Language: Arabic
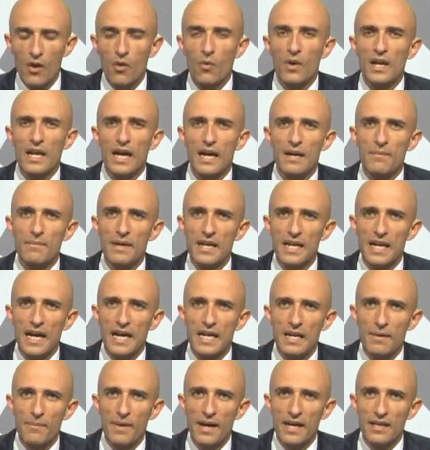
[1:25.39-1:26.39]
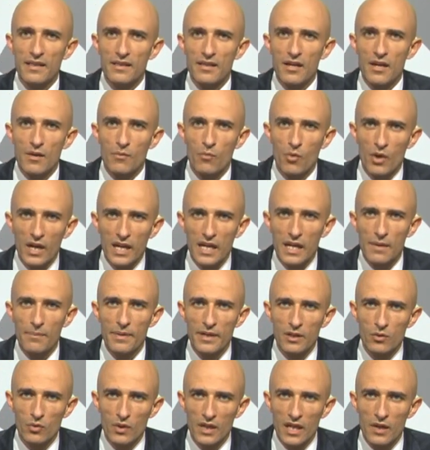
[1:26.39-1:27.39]
والعمل على بعث
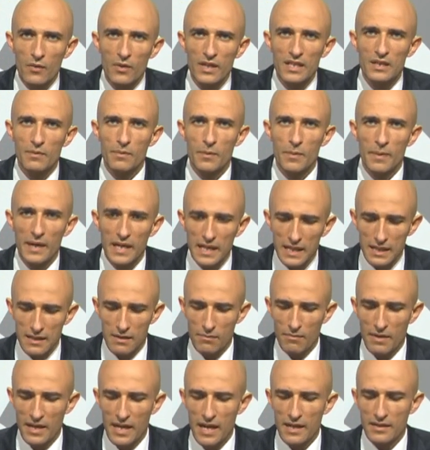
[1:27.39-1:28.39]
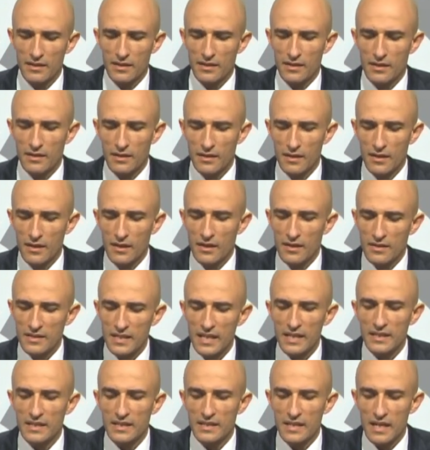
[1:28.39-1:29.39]
مركبات ونوادي ببقية المناطق
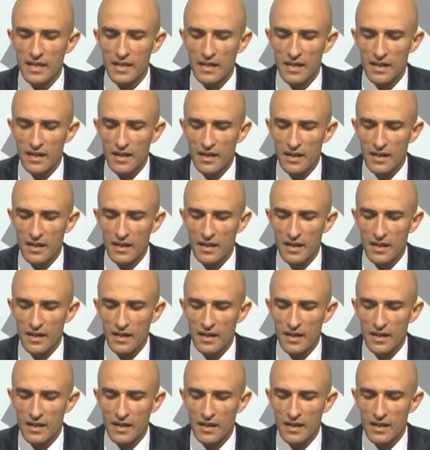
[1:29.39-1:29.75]
سادسا